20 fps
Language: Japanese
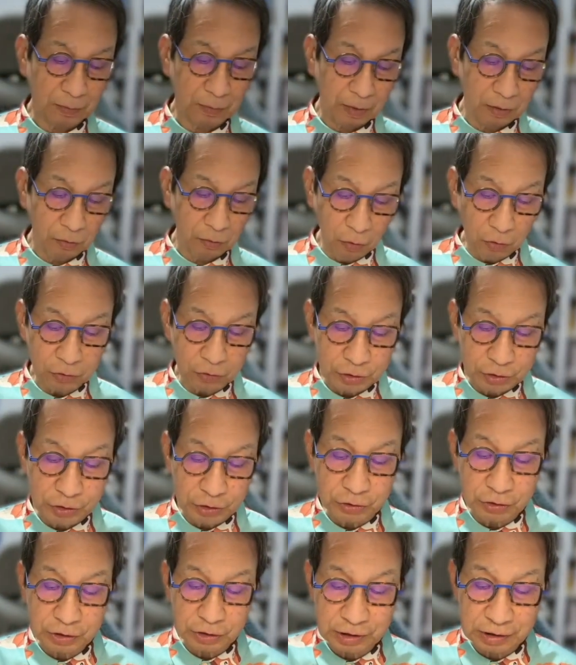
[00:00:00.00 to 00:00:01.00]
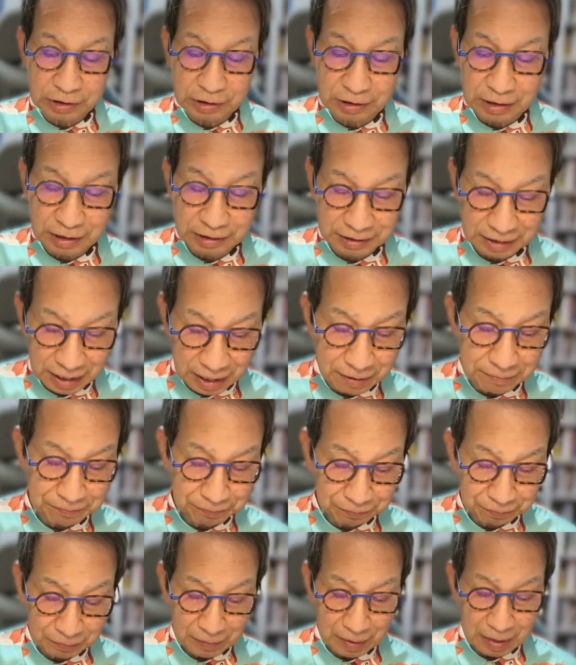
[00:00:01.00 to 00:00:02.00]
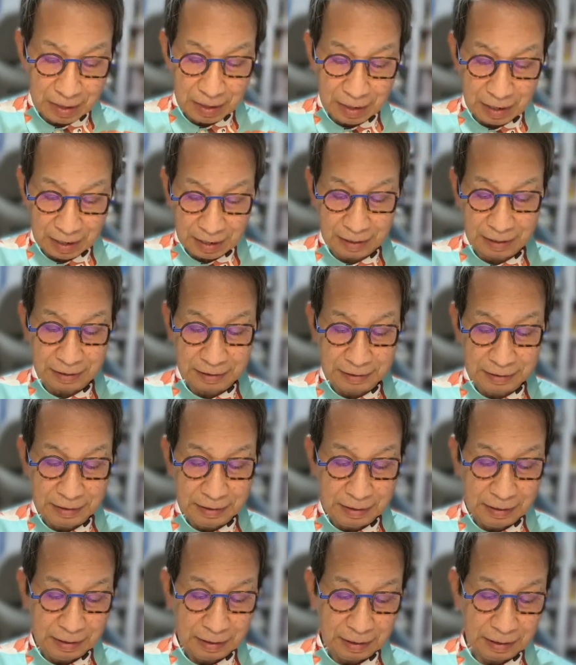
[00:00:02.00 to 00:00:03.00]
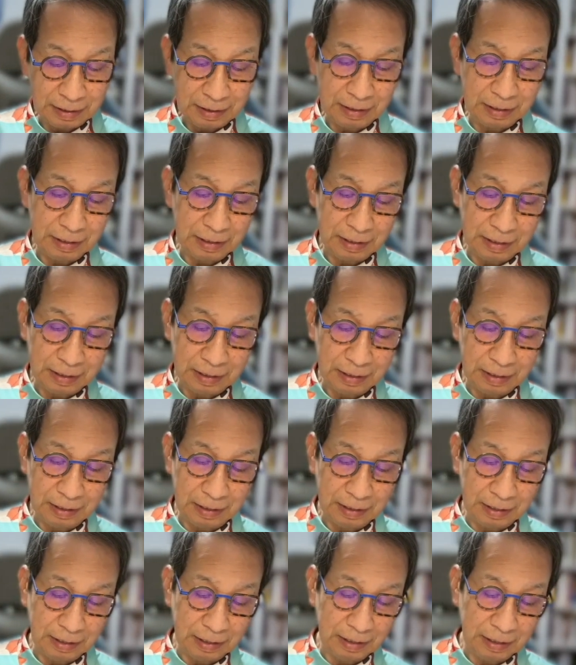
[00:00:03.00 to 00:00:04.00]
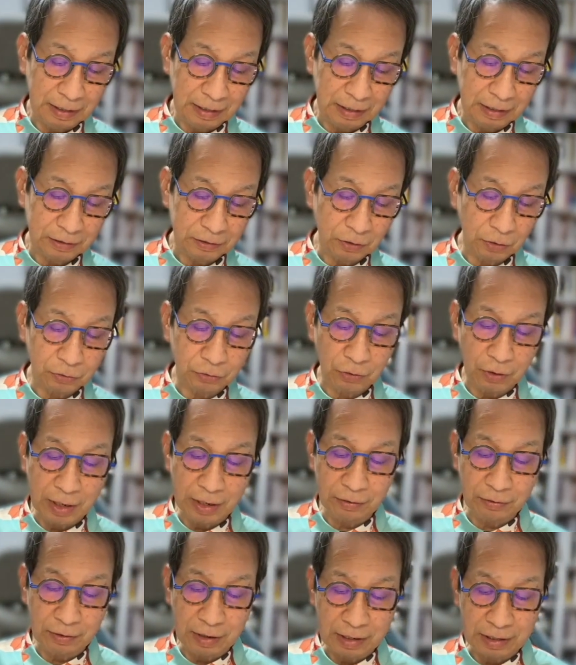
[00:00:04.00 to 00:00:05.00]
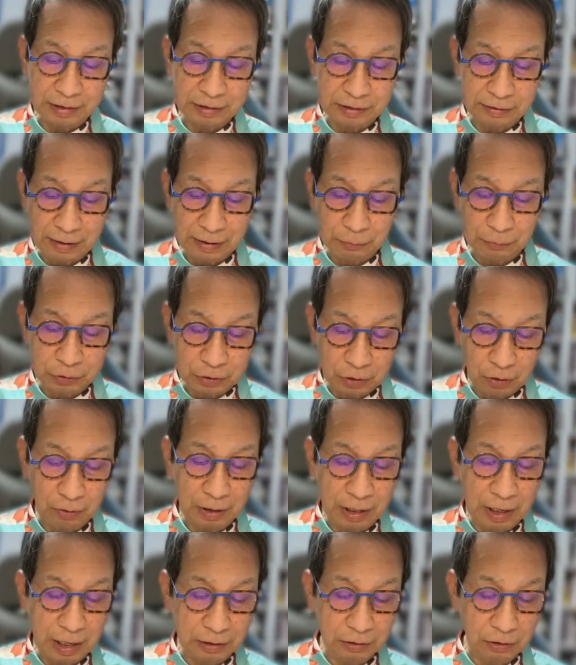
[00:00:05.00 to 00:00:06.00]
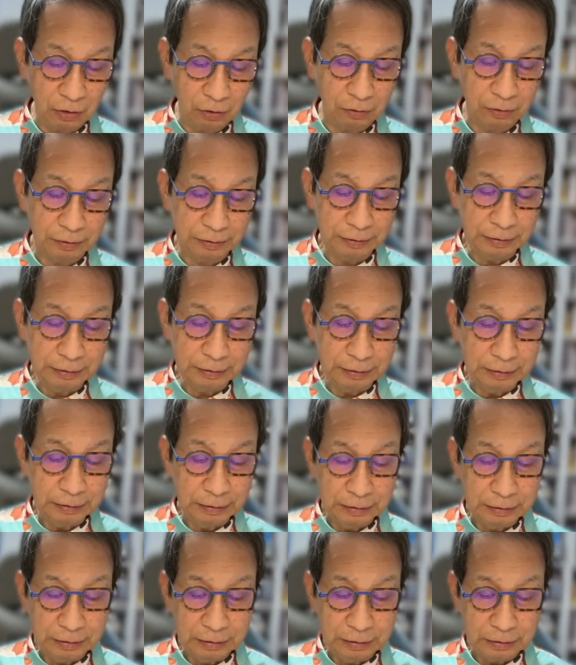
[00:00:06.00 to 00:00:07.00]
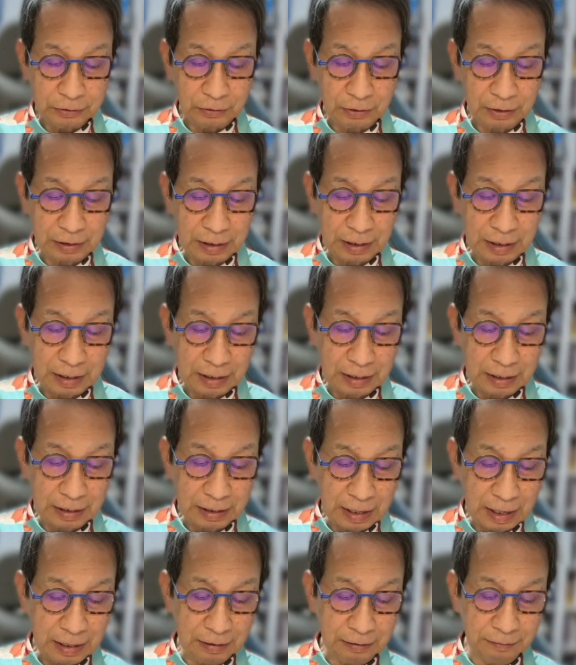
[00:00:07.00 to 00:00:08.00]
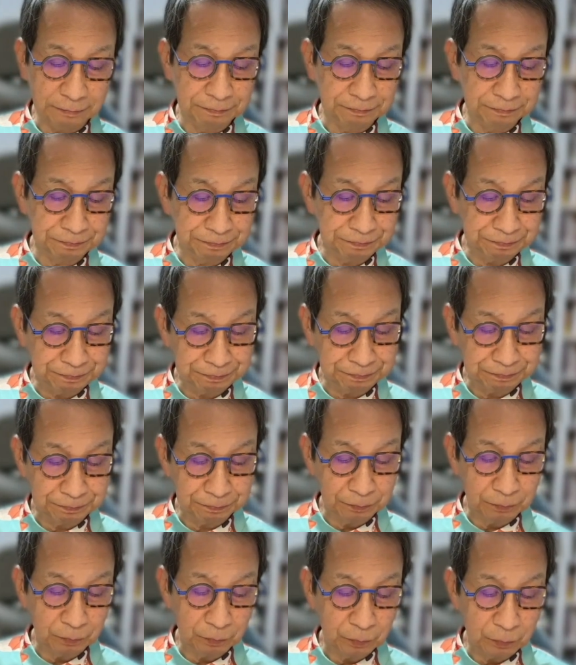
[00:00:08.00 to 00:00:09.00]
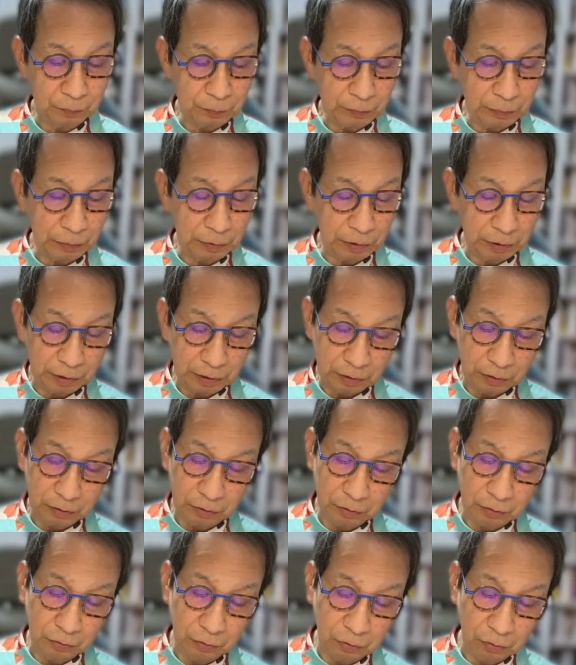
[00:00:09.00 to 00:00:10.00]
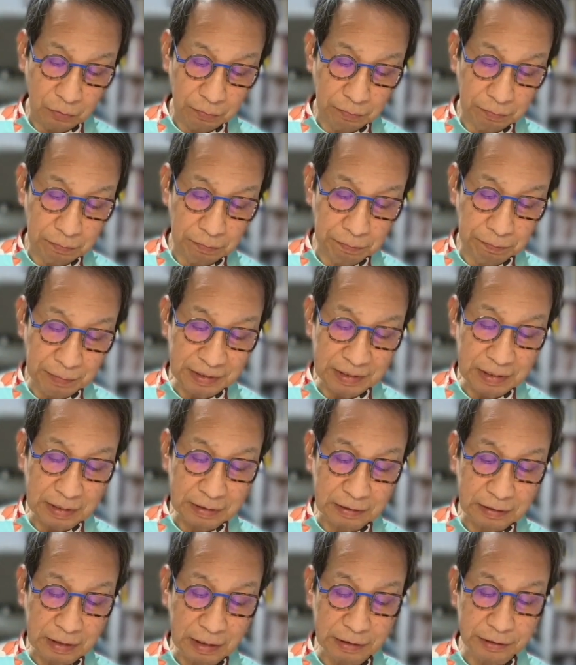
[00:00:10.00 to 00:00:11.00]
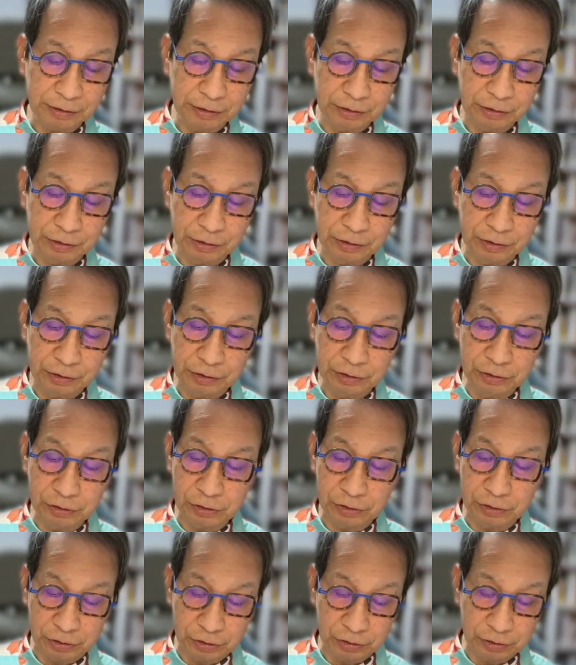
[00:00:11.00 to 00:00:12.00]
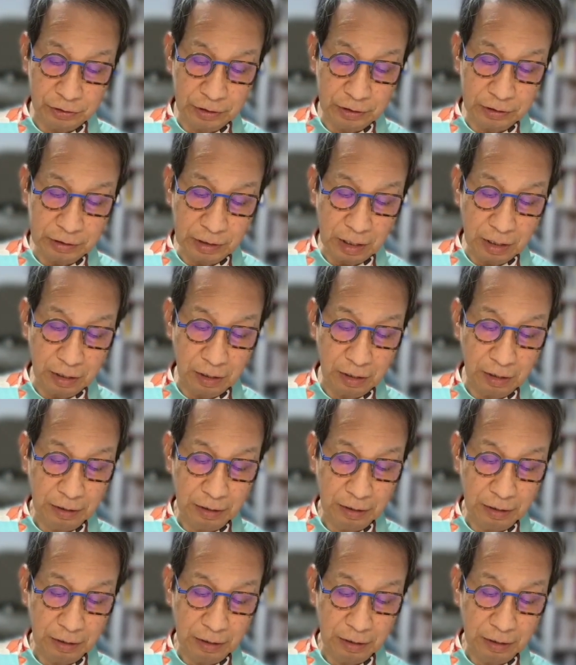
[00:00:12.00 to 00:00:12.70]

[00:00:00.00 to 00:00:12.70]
を中心にですね、はい、えー、ソフトウェアの話はもちろんハード、それから、うん、目立ったニュースですね、